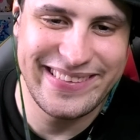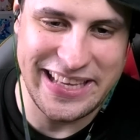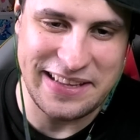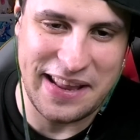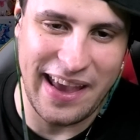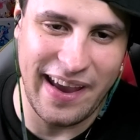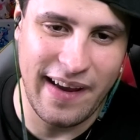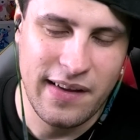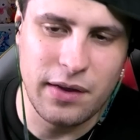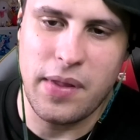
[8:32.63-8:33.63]
いい
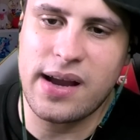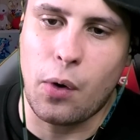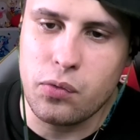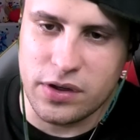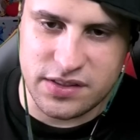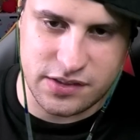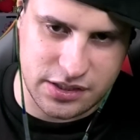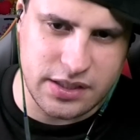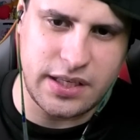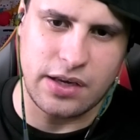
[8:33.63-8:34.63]
ね。でもなんか本当に
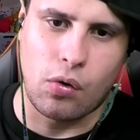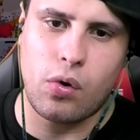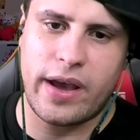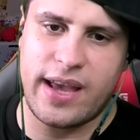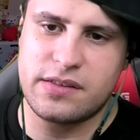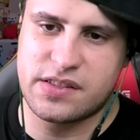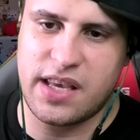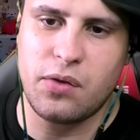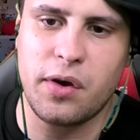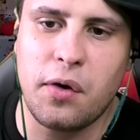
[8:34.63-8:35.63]
ツッキーここら辺
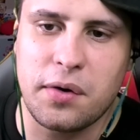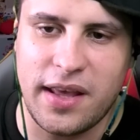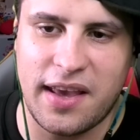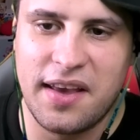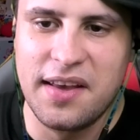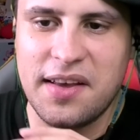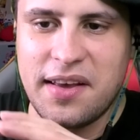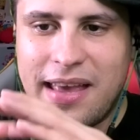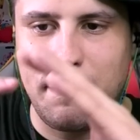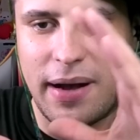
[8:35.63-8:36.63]
月のように
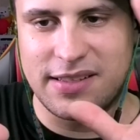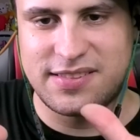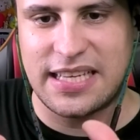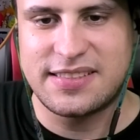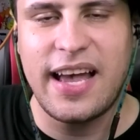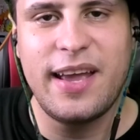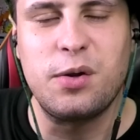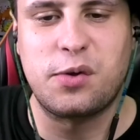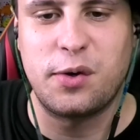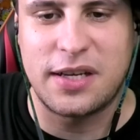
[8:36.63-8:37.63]
やっぱ支え
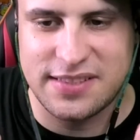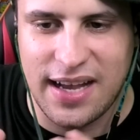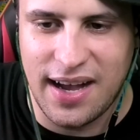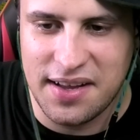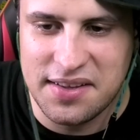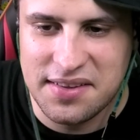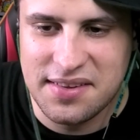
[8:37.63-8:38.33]
るというかさ、